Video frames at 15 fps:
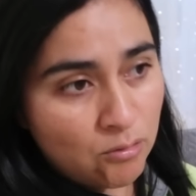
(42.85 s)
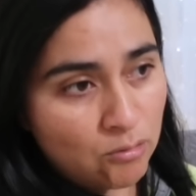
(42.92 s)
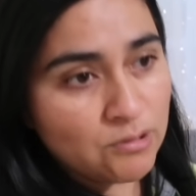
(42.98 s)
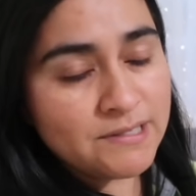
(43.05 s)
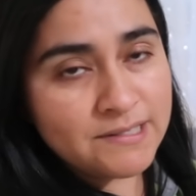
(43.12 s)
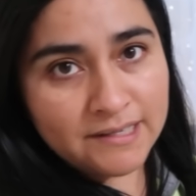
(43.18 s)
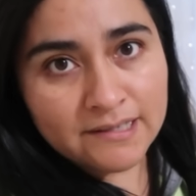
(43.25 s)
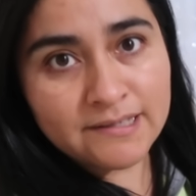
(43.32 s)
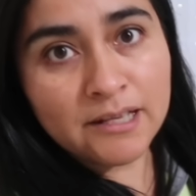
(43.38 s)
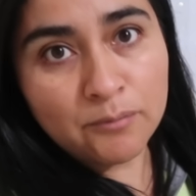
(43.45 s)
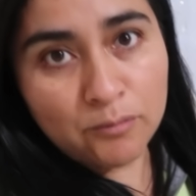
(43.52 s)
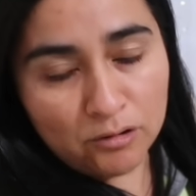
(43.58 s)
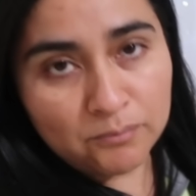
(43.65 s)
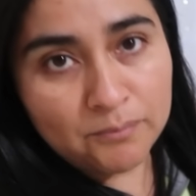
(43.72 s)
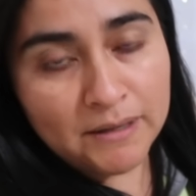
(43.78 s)
hoy sí es el
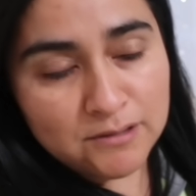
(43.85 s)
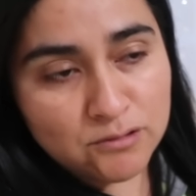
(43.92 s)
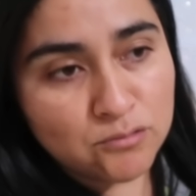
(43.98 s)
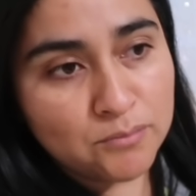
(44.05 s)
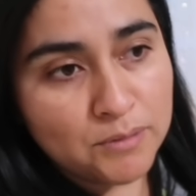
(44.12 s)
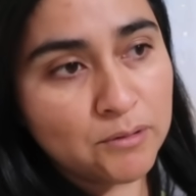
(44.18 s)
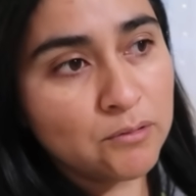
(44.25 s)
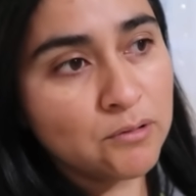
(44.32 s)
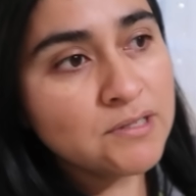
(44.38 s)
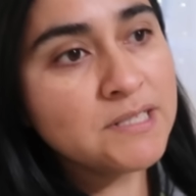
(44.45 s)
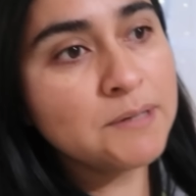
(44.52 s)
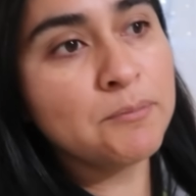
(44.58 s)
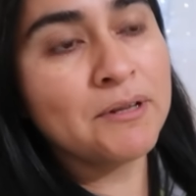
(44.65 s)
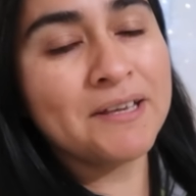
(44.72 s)
blog más número 11,